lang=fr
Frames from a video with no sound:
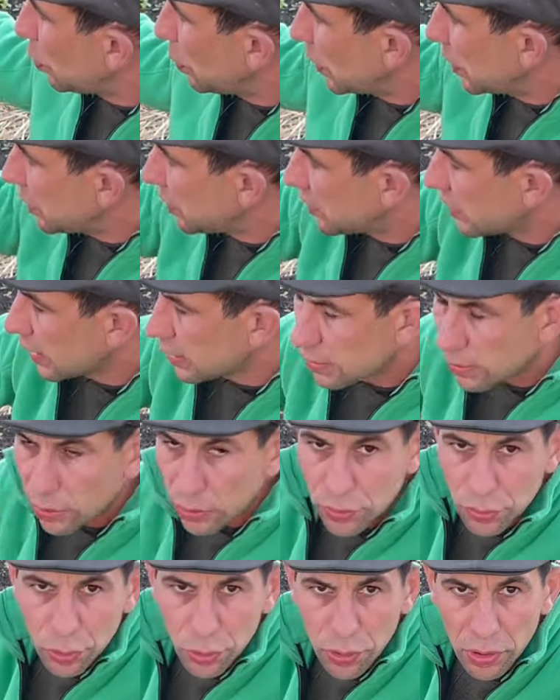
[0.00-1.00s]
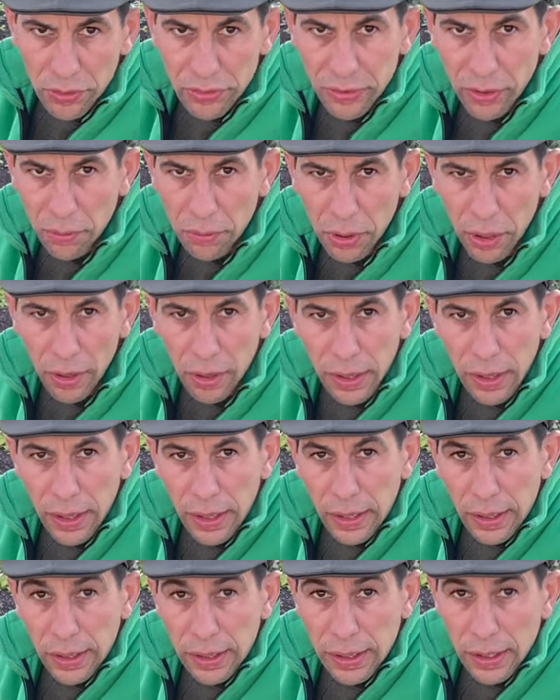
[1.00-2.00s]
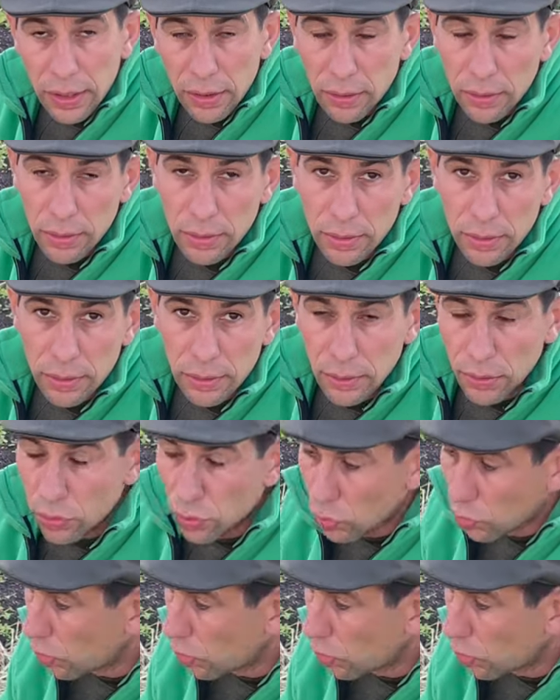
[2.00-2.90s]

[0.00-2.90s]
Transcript: P17 sur l'ensemble. Et donc